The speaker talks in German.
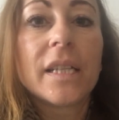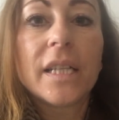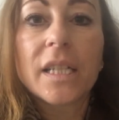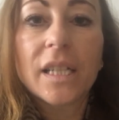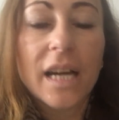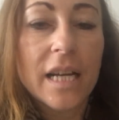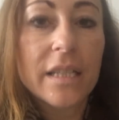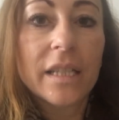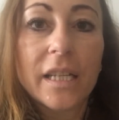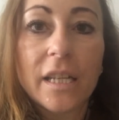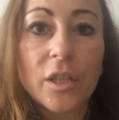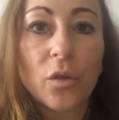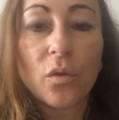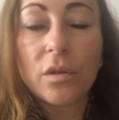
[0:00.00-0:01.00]
die Nitrate gehen
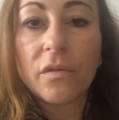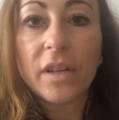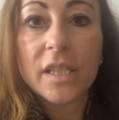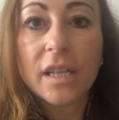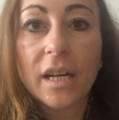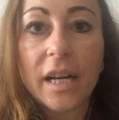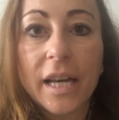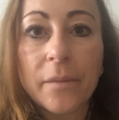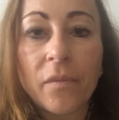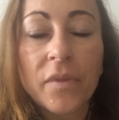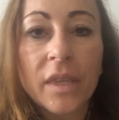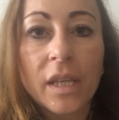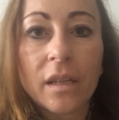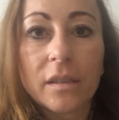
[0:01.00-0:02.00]
in die Grundwasser rein.
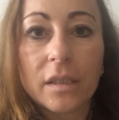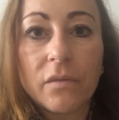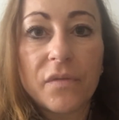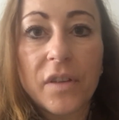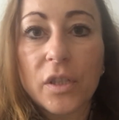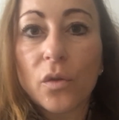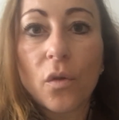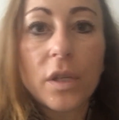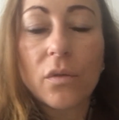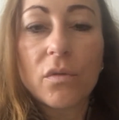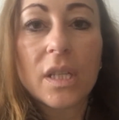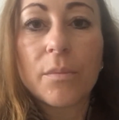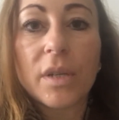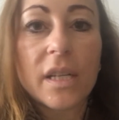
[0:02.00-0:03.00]
Ne? Wir verseuchen
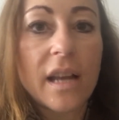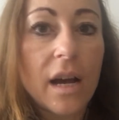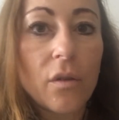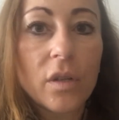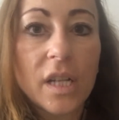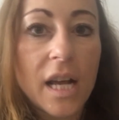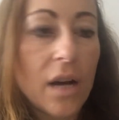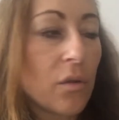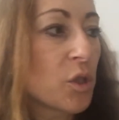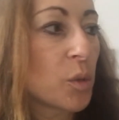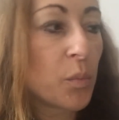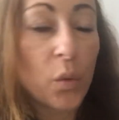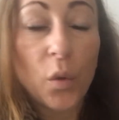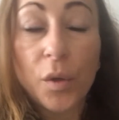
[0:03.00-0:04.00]
uns damit nach und nach
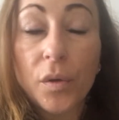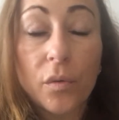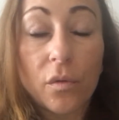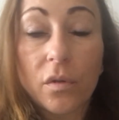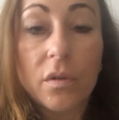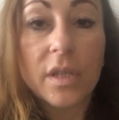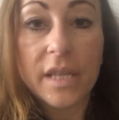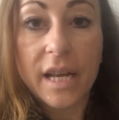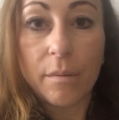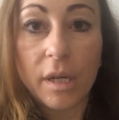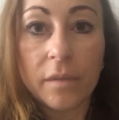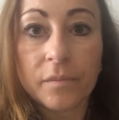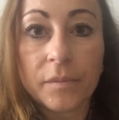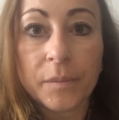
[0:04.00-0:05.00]
unsere Böden und uns
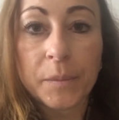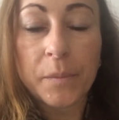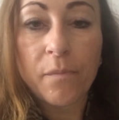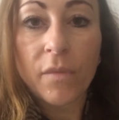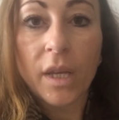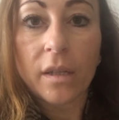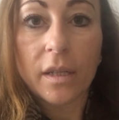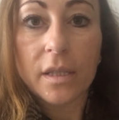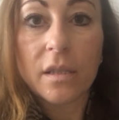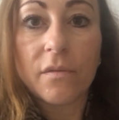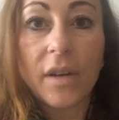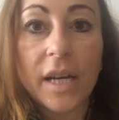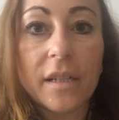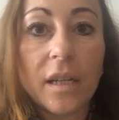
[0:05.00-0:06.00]
selber. Das ist
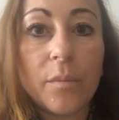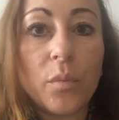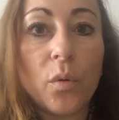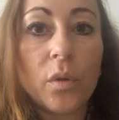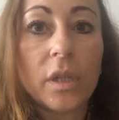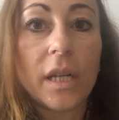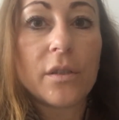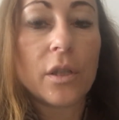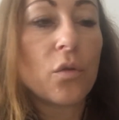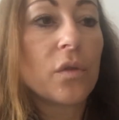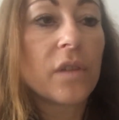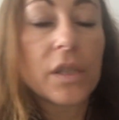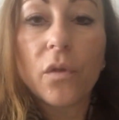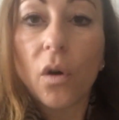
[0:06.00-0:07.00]
ein weiterer Punkt. Also ihr
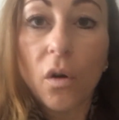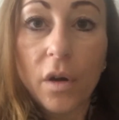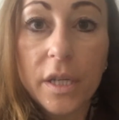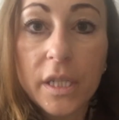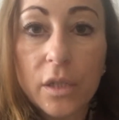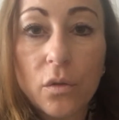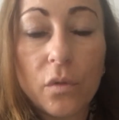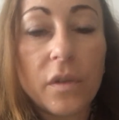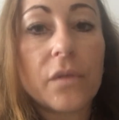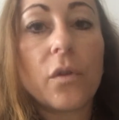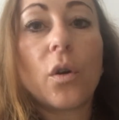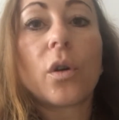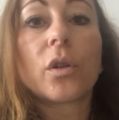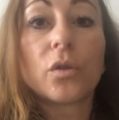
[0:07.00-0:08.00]
tut was für euch, ihr tut was
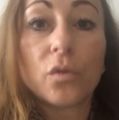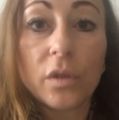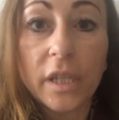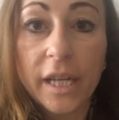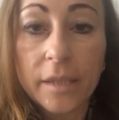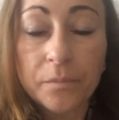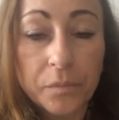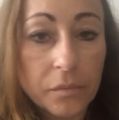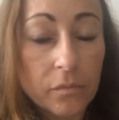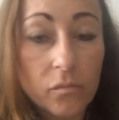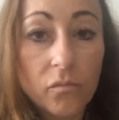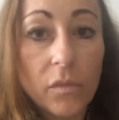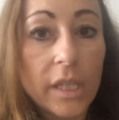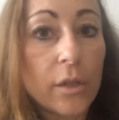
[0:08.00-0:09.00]
für eure Gesundheit.
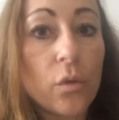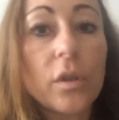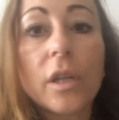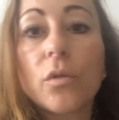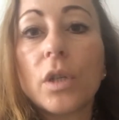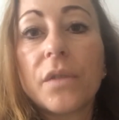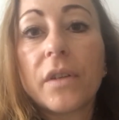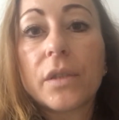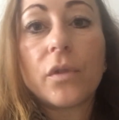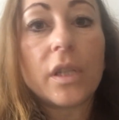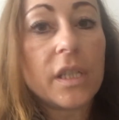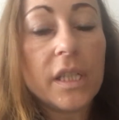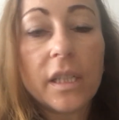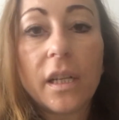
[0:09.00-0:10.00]
Ihr tut natürlich was für
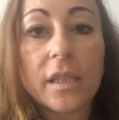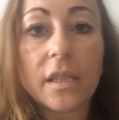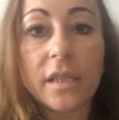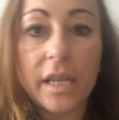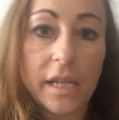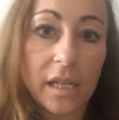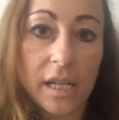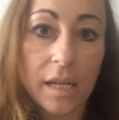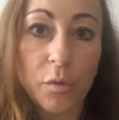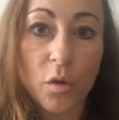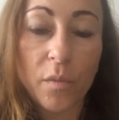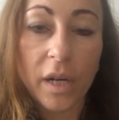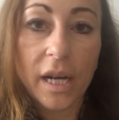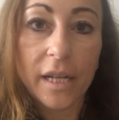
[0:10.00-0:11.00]
die Tiere, das ist eh klar, da
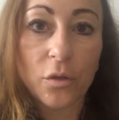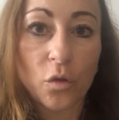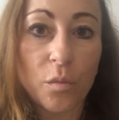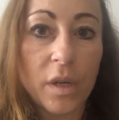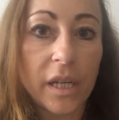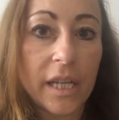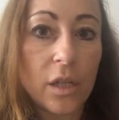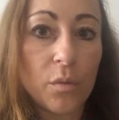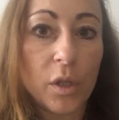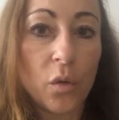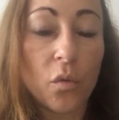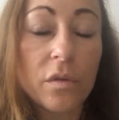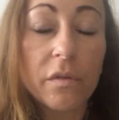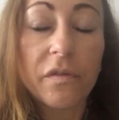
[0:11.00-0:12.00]
braucht man gar nicht drüber reden, über die
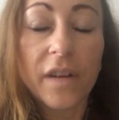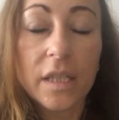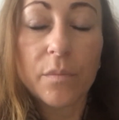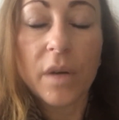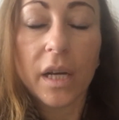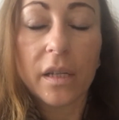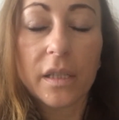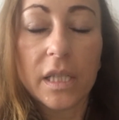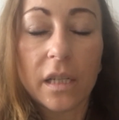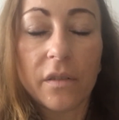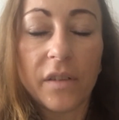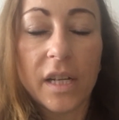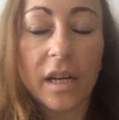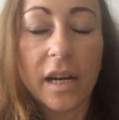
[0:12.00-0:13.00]
unfassbare
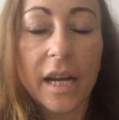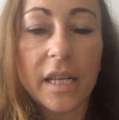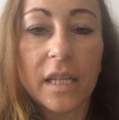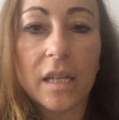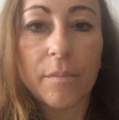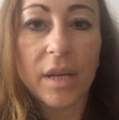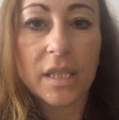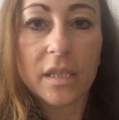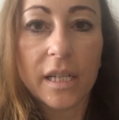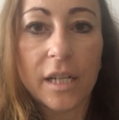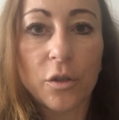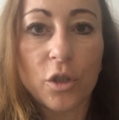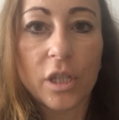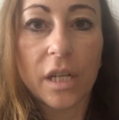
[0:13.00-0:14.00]
Tierquälerei, die in der
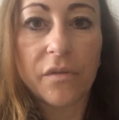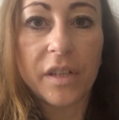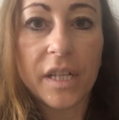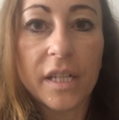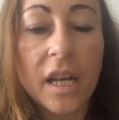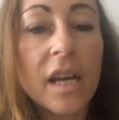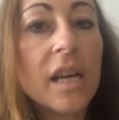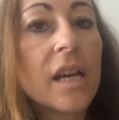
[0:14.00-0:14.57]
Massentierhaltung stattfindet.